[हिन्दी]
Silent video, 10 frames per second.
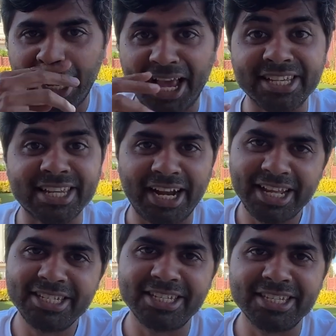
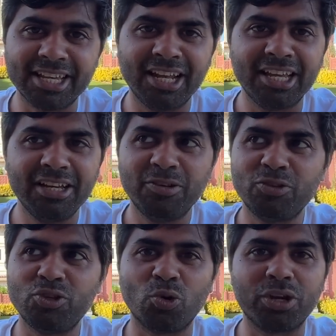एक्साइटिंग चीज़ के लिए
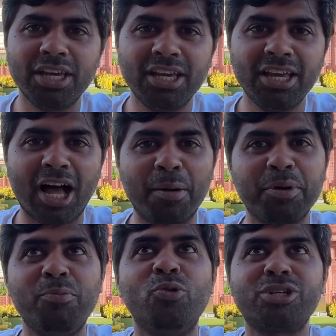जो कि यहाँ
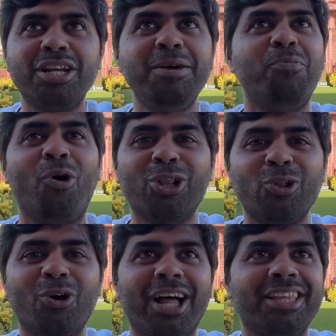पे मोस्टली बहुत
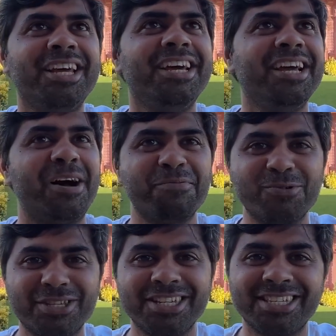लोग आते हैं यहाँ पे
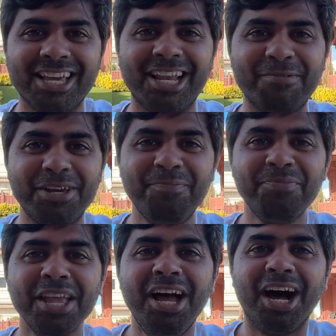उस चीज़ के लिए भी
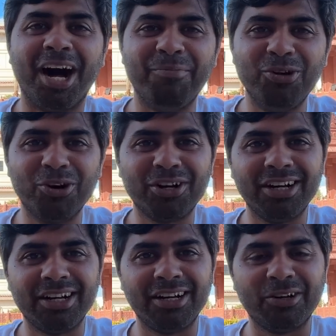हम लोग
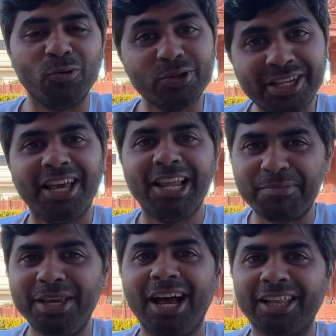उसके लिए
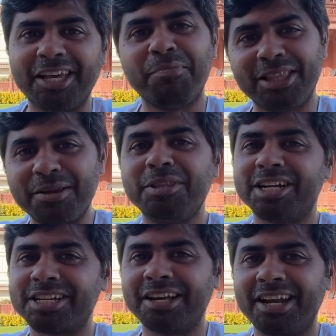भी आते हैं मंदिर में
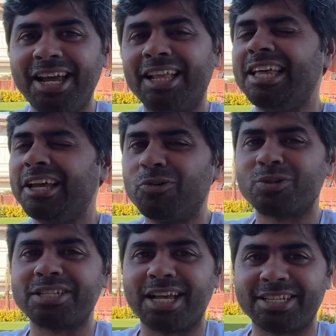दर्शन करने आते हैं लेकिन
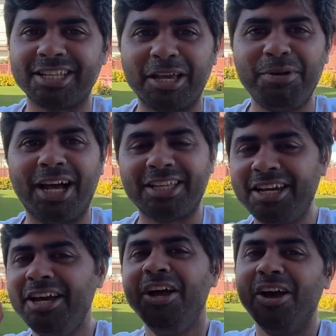उसके साथ साथ ये भी आते
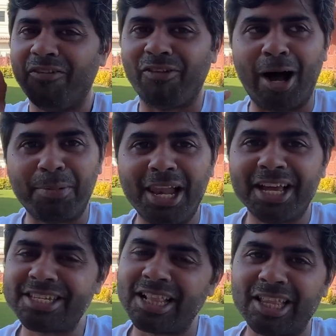हैं वहाँ पे
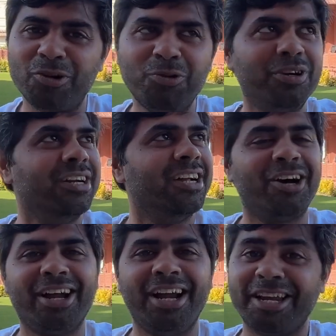लेके चलता हूँ
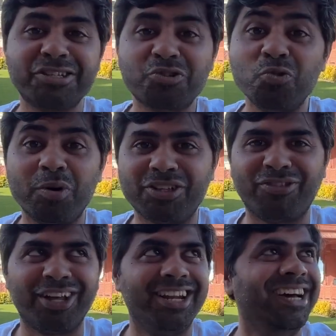इट इज़ टू मच
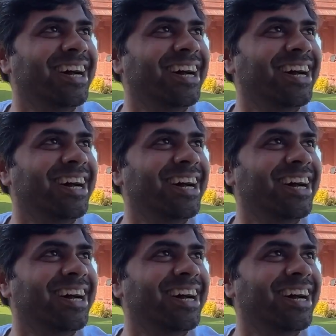फन